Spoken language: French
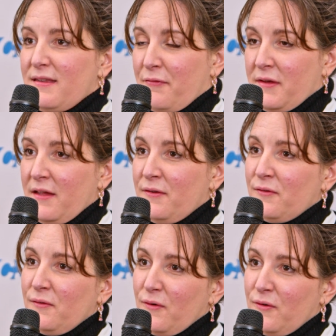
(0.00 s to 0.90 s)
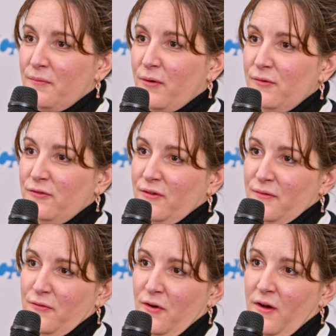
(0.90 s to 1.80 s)
Ça fait 14 ans que le
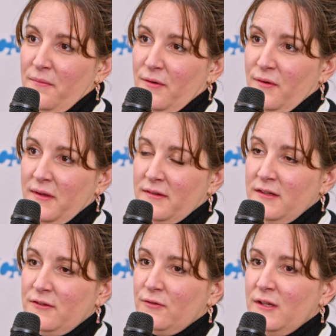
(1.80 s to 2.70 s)
Production Forum euh, existe.